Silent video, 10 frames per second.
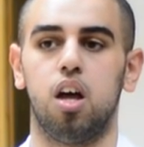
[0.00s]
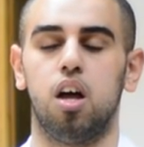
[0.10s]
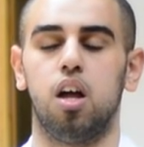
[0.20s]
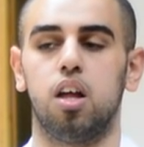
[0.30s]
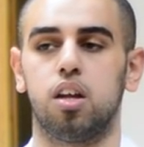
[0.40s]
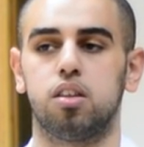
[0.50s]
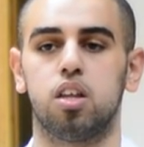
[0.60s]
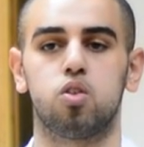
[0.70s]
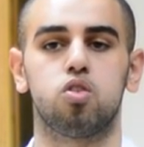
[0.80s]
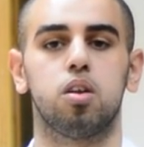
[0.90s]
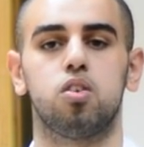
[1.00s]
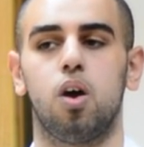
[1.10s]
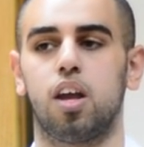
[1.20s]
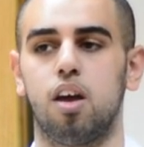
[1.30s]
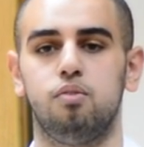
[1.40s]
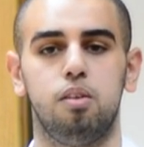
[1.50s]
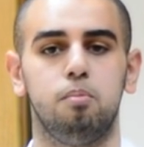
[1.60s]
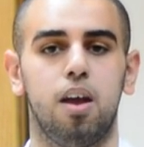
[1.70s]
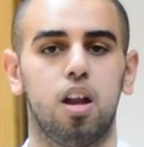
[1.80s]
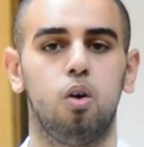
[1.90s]
آه، تدرسونه سواء كان في
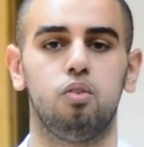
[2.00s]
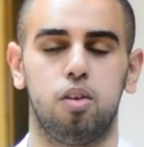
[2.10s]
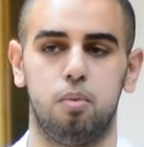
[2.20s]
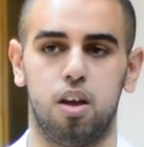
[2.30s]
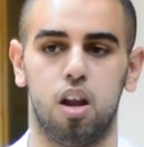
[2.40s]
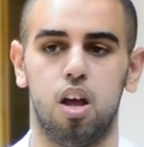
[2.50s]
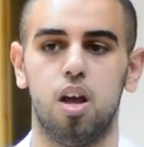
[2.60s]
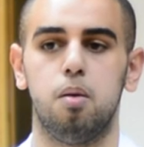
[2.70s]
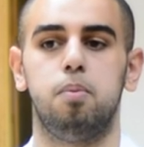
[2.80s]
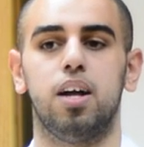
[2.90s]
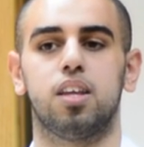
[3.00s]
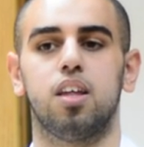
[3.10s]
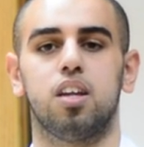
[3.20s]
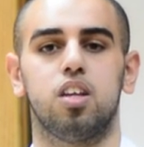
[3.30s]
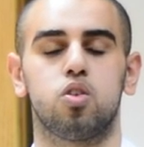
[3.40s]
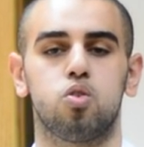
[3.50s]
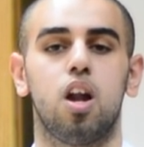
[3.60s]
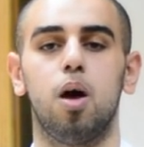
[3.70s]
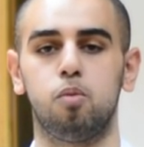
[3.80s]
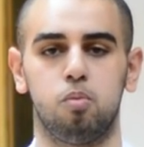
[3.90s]
الميل او الفيميل بعد كذا تدرسون
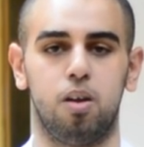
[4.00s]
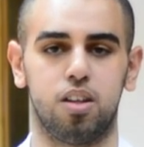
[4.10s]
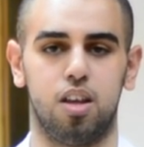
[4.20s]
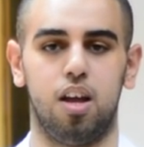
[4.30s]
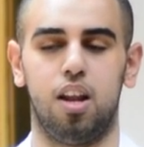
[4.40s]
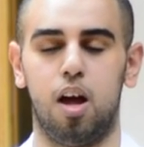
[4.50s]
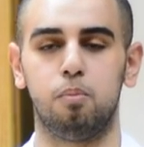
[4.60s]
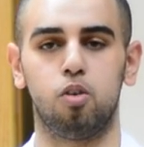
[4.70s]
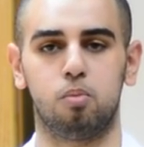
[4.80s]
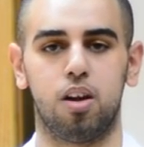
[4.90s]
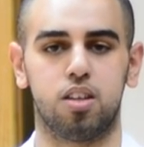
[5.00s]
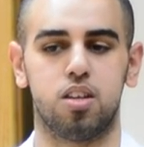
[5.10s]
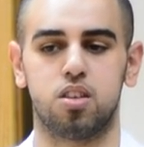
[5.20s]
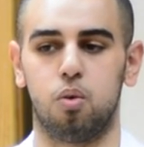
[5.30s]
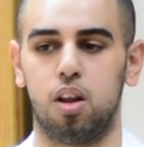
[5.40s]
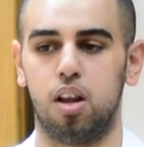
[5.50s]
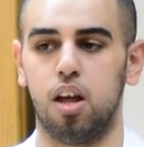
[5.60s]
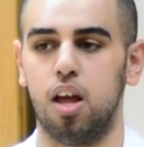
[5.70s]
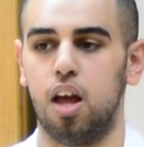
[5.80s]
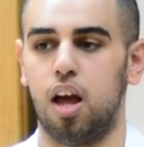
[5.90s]
الابنورماليتيز او
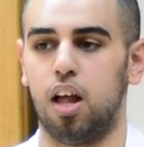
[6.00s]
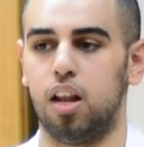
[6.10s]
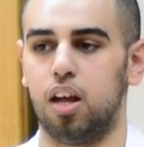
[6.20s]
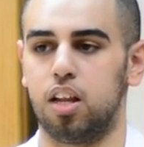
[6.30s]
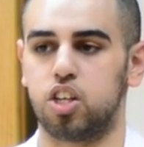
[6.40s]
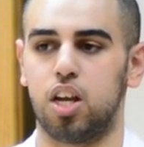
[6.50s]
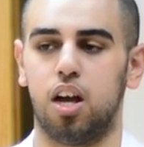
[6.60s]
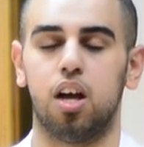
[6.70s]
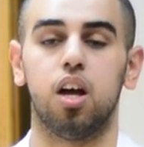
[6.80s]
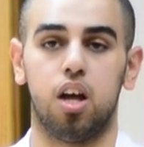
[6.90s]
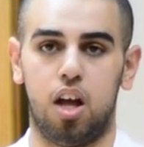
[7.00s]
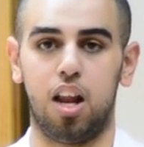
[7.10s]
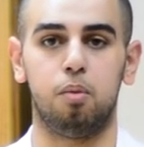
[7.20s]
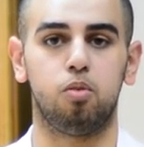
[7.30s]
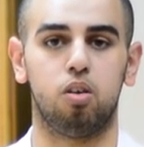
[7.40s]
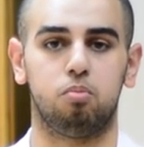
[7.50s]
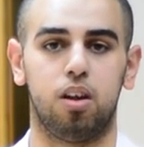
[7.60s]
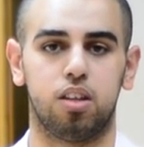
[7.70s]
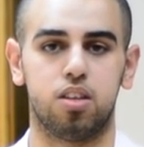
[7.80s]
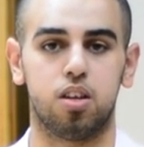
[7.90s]
الاشياء
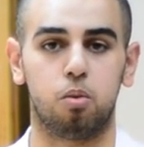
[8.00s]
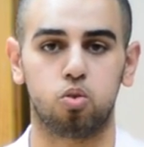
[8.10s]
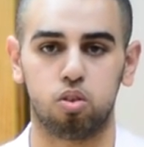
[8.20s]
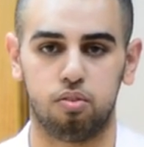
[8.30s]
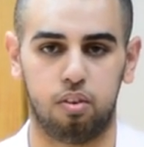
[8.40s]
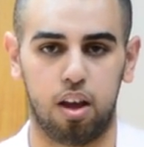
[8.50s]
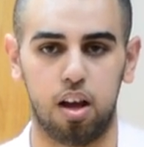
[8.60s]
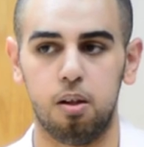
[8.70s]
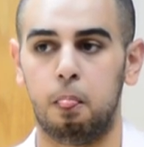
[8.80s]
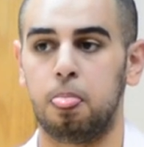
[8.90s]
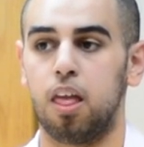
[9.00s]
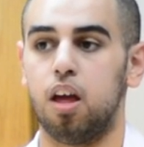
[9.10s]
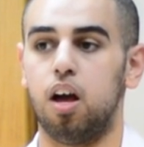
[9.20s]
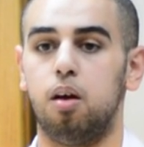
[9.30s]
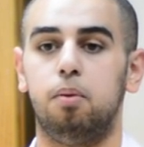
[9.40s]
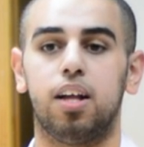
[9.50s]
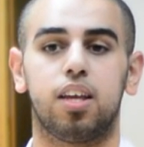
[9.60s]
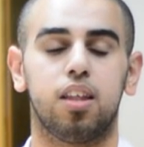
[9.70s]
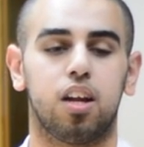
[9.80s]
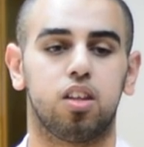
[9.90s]
الابنورماليتيز الموجوده فيها آه، بعد
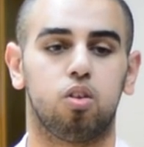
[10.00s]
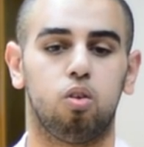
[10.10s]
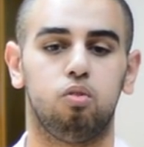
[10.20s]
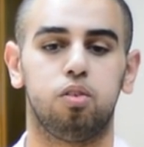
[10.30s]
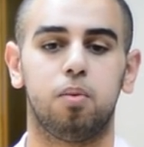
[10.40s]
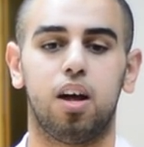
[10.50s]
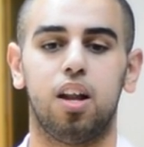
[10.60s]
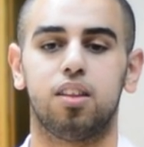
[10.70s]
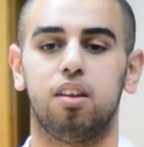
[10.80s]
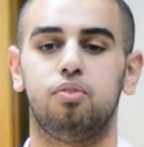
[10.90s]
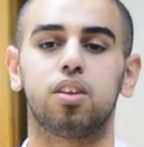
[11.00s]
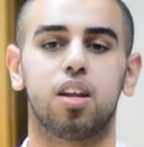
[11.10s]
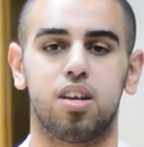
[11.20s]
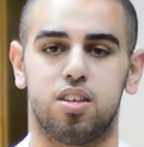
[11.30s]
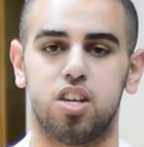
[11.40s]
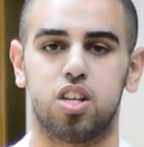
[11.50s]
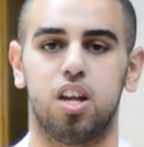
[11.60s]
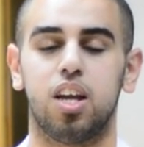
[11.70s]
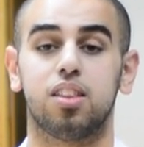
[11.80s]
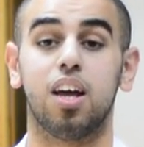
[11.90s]
كذا راح تدخلون في مرحله الفيرتلايزيشن اللي
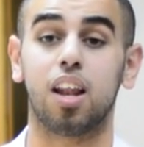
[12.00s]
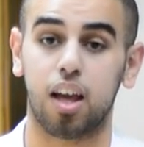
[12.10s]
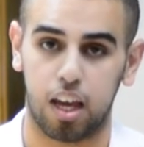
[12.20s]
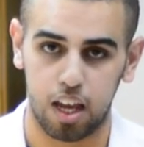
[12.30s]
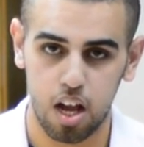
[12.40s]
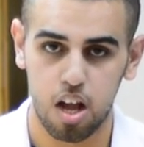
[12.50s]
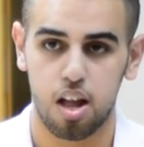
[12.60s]
هي التلقيح